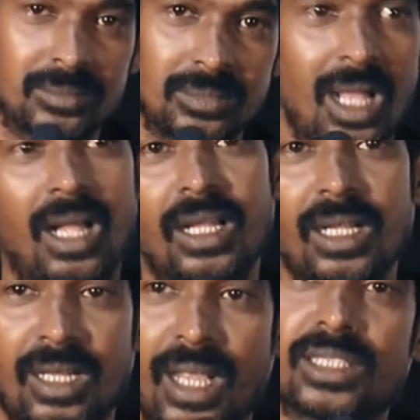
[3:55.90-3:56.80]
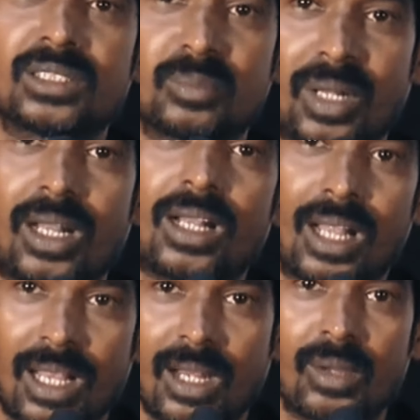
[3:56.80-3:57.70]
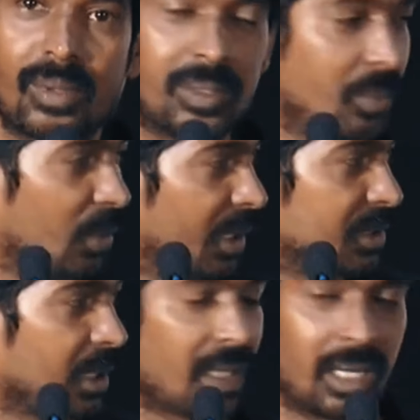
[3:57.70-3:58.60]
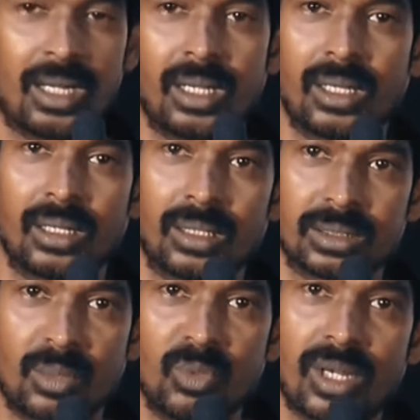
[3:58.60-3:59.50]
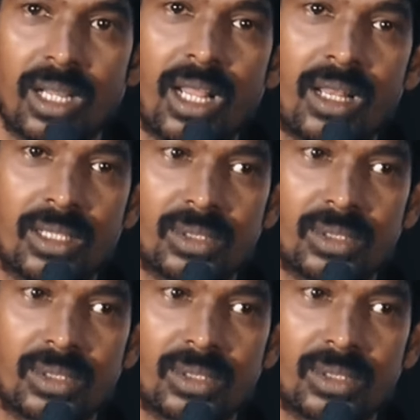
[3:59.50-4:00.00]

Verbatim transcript: நானே டைரக்ஷன் பண்ணால் நல்லா இருக்குவான்னு இப்போ டீசர் அண்டு சமுதிரக்கான அண்ணா